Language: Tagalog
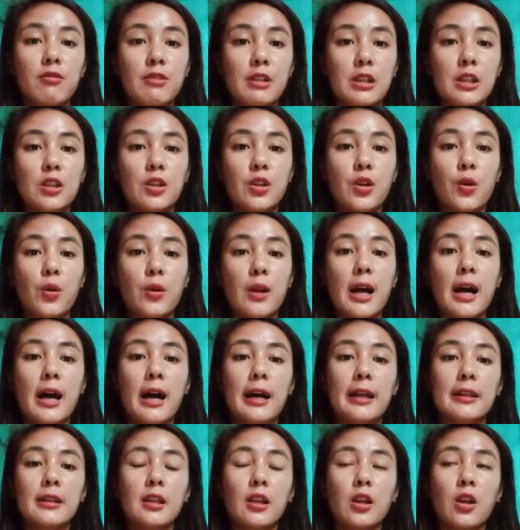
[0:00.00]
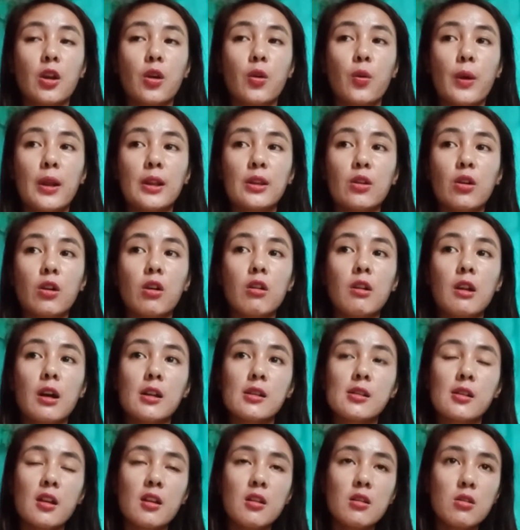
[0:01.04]
video lang. At ikikwento ko lang
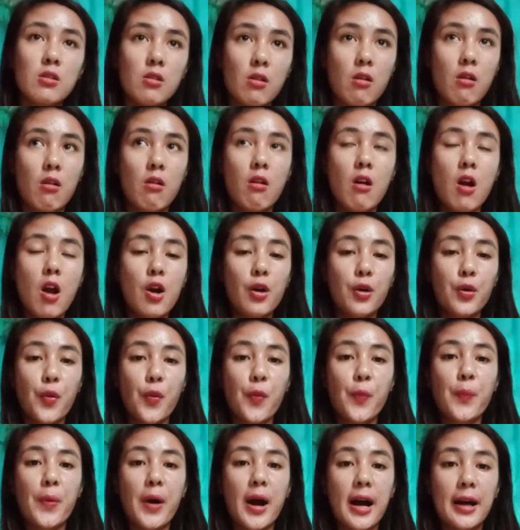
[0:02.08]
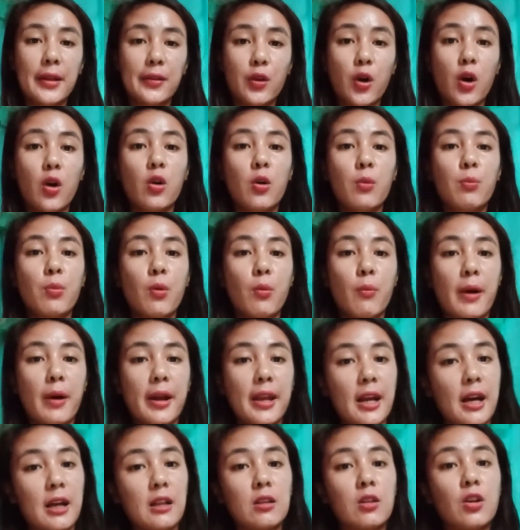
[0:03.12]
sa inyo kung paano ako
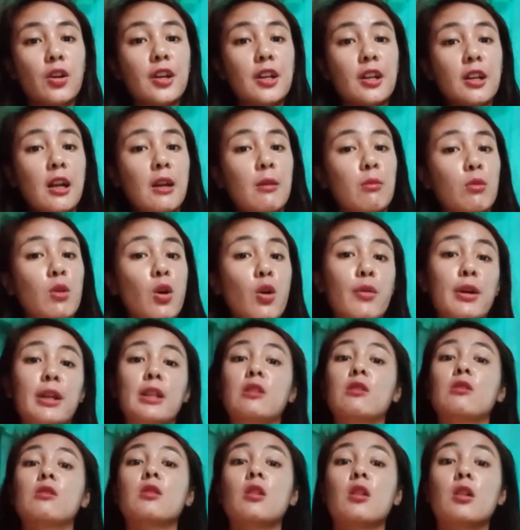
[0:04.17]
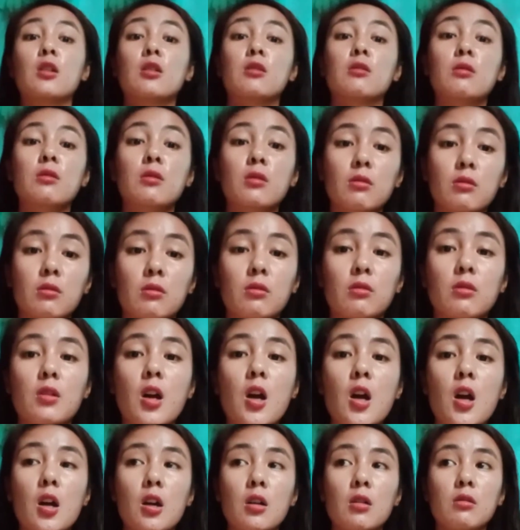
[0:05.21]
pumayat. Or I'm going to share to you
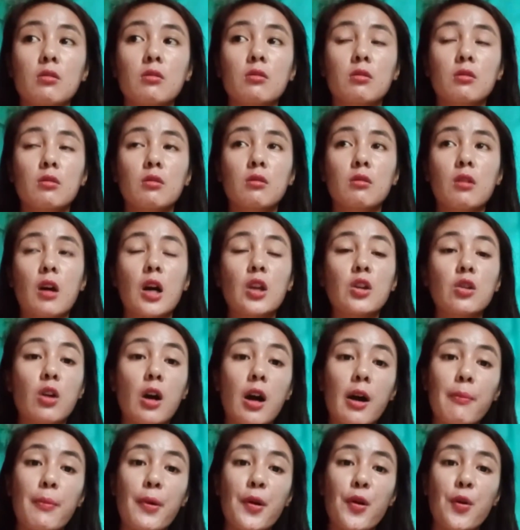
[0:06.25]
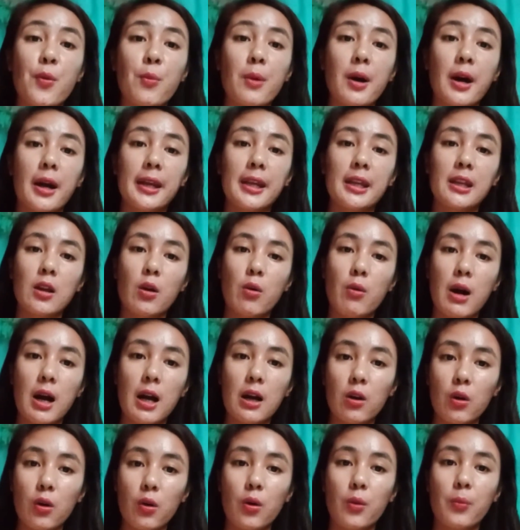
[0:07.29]
kung ano nga ba yung mga ginawa
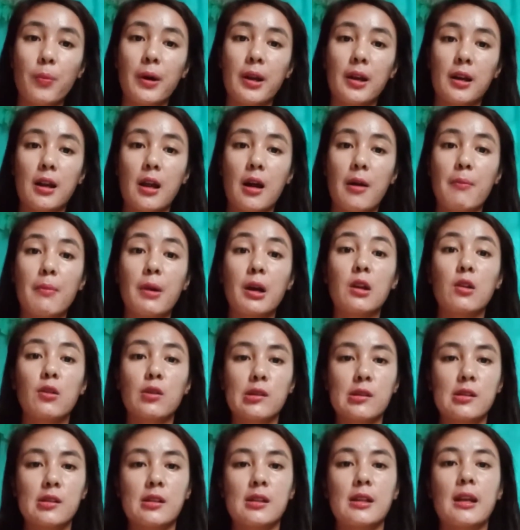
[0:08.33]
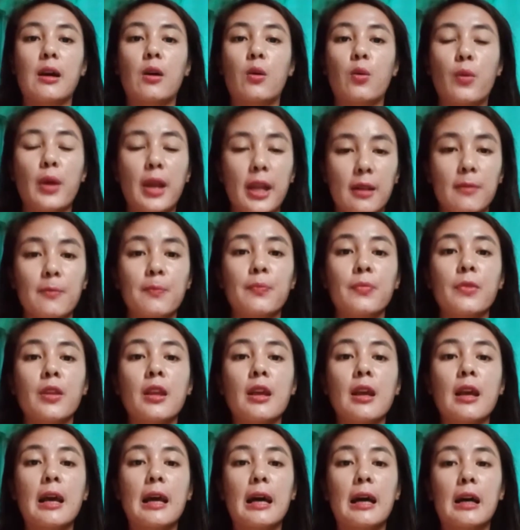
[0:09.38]
ko para mag-lose ng weight.
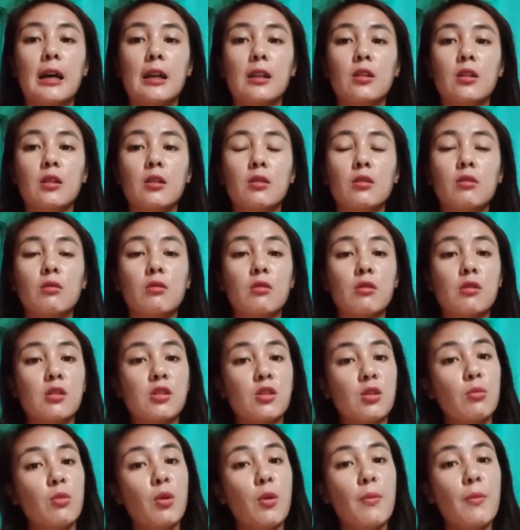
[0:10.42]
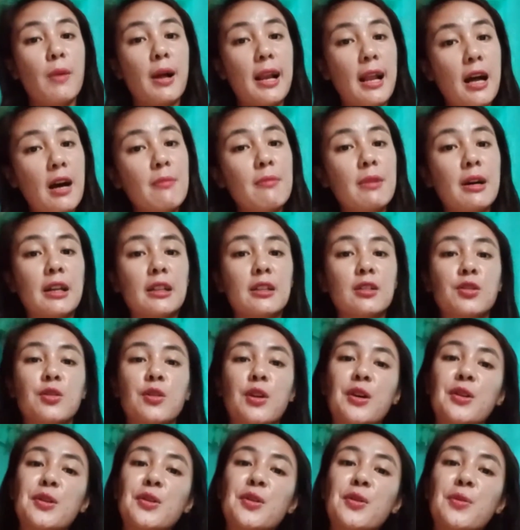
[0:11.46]
At kung gusto mong malaman kung
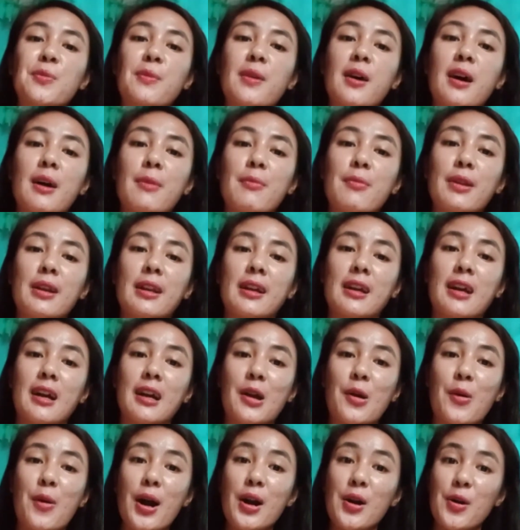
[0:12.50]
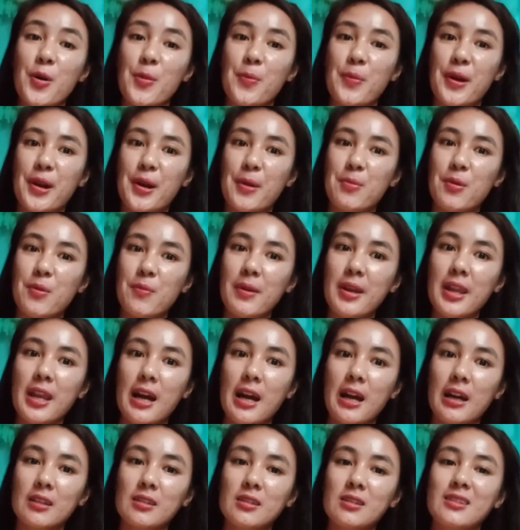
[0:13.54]
ano yung mga pinagagawa ko para
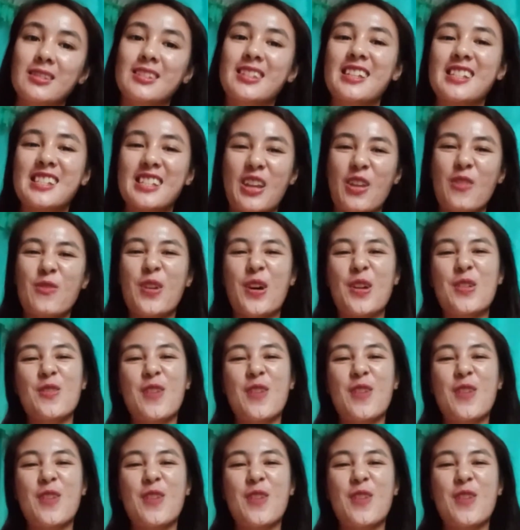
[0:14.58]
pumayat, just keep on